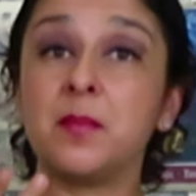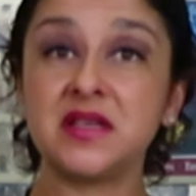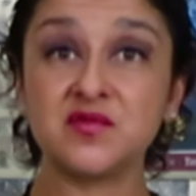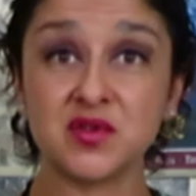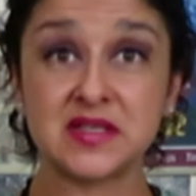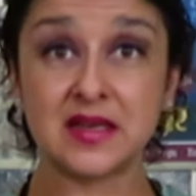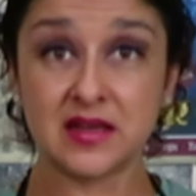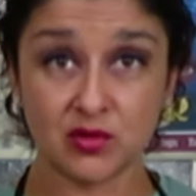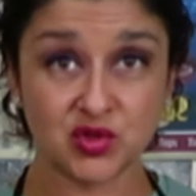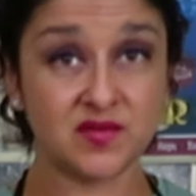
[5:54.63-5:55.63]
Mas se você
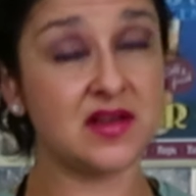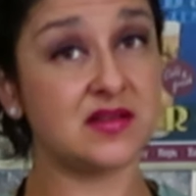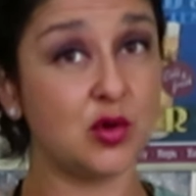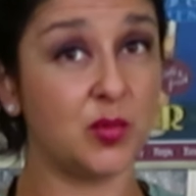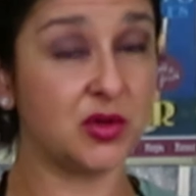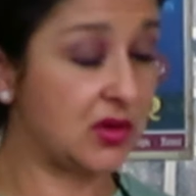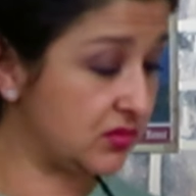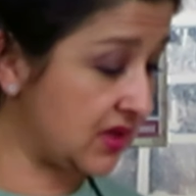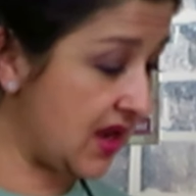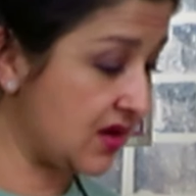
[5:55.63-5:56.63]
não tiver, assim como eu
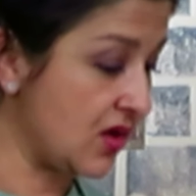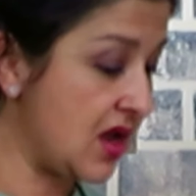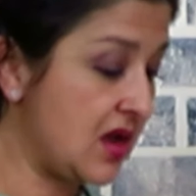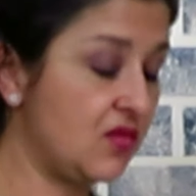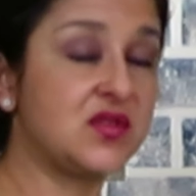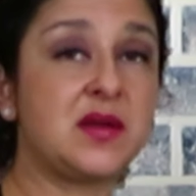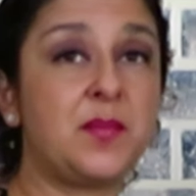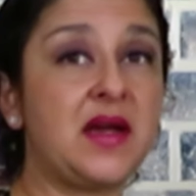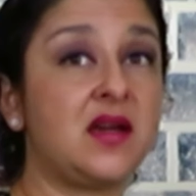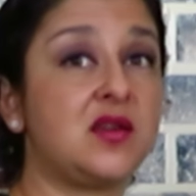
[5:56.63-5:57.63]
não tenho, você pega